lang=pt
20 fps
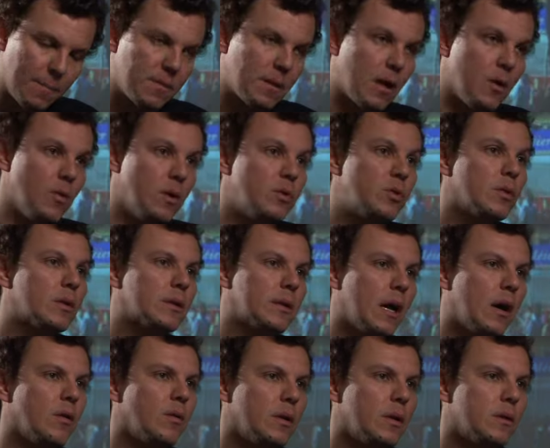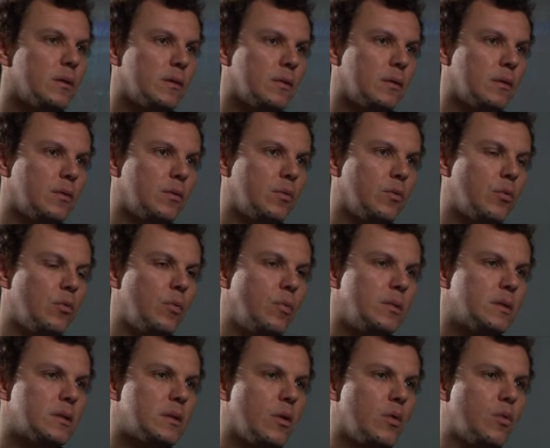saiu o edital, né, do rumo
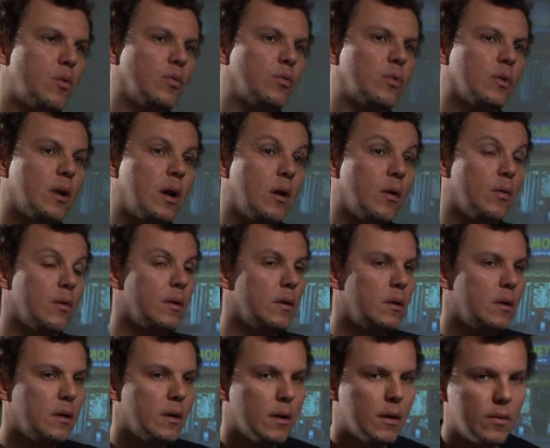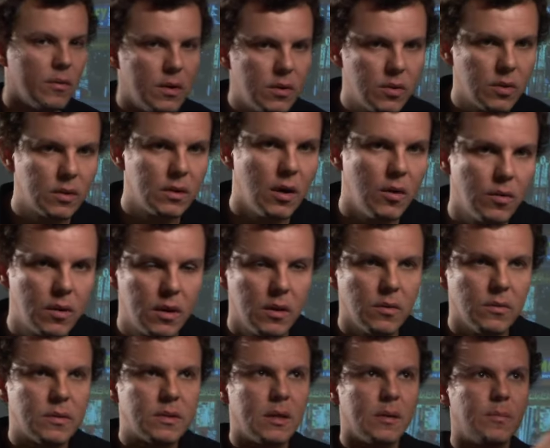Itaú Cultural, e era um edital que
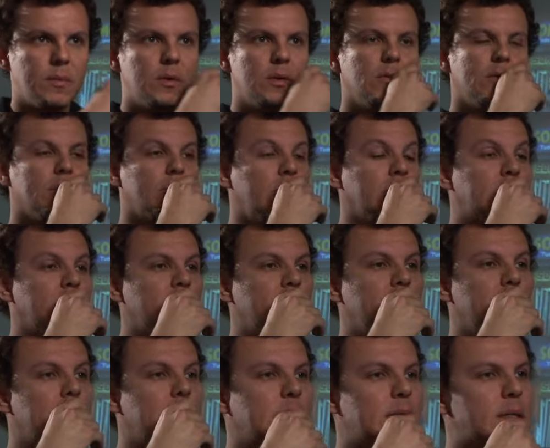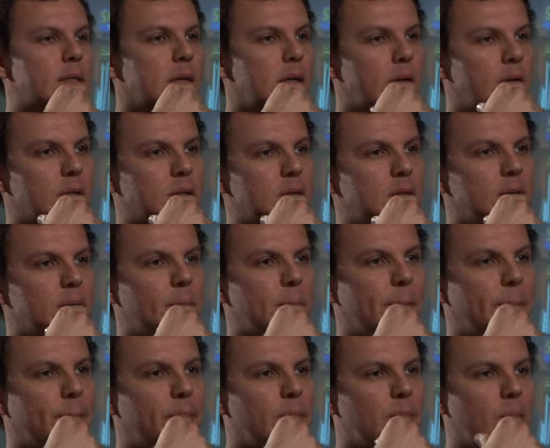eu sempre tive muita admiração, assim,
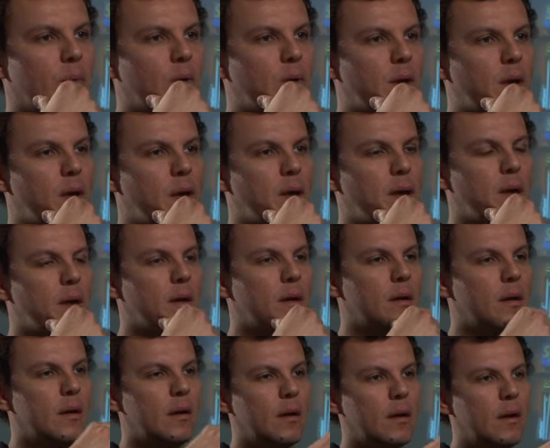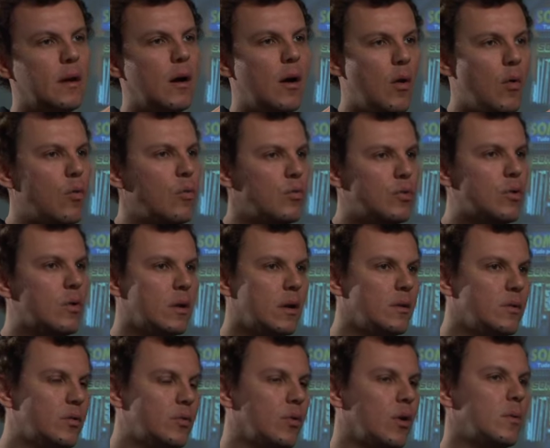porque alguns
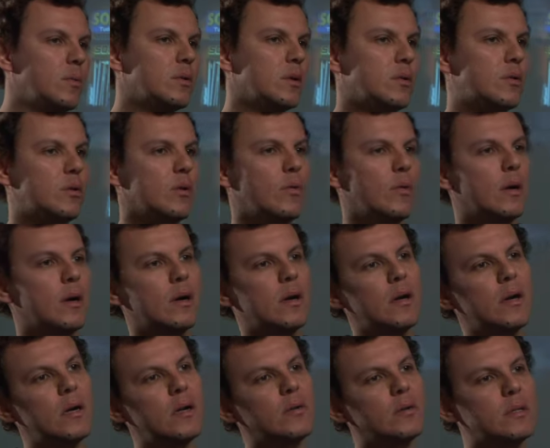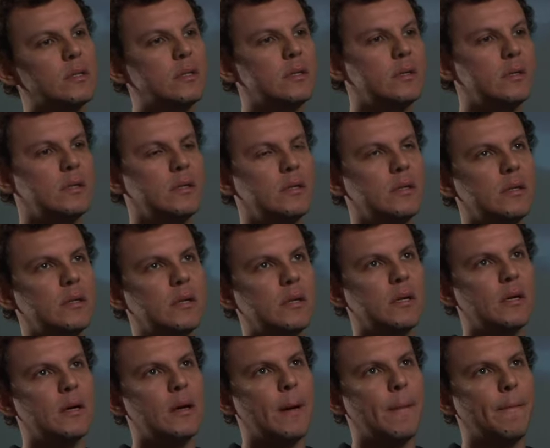grandes nomes já tinham ganho, assim,
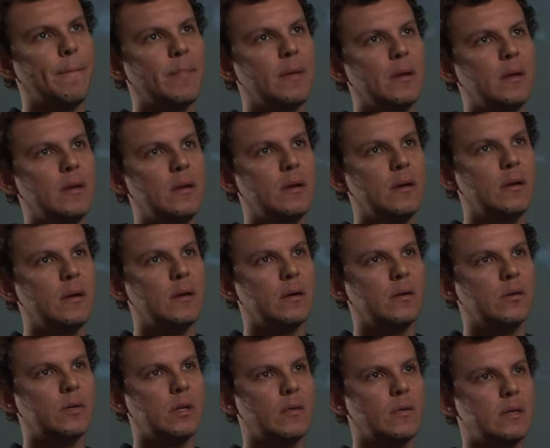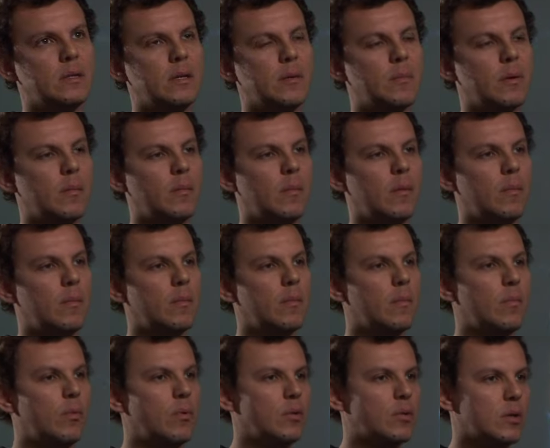e a gente estava sempre em
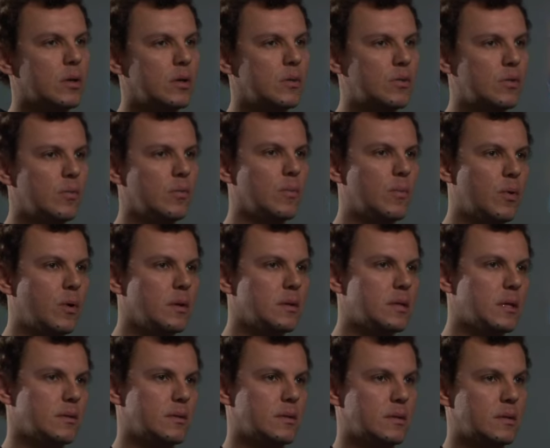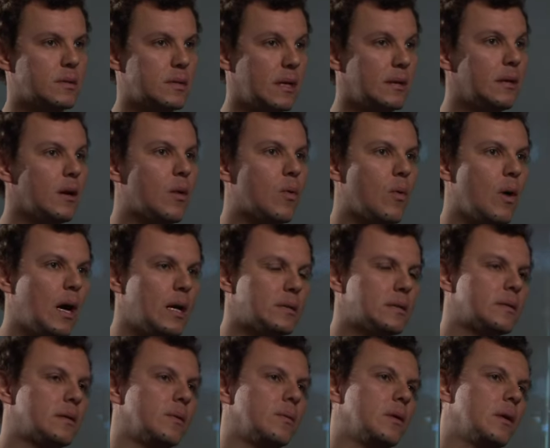busca de um processo que se
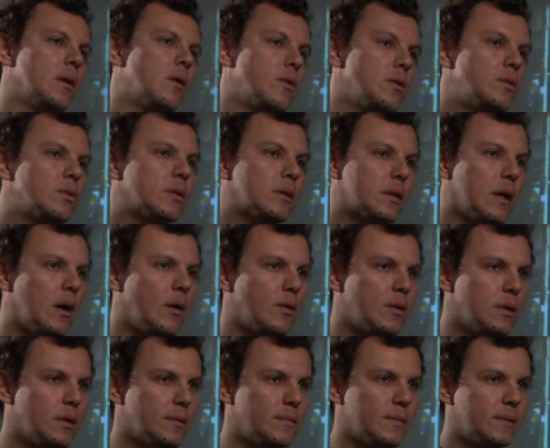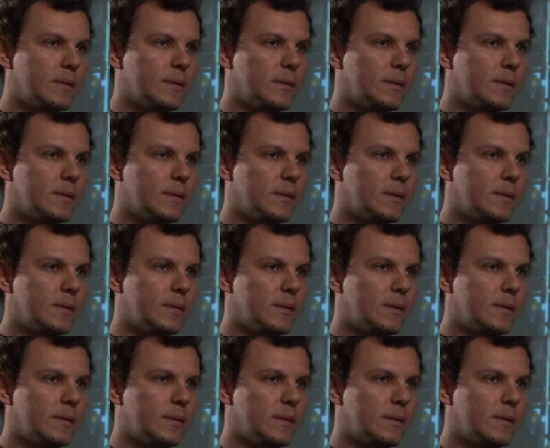adequasse também ao edital, né?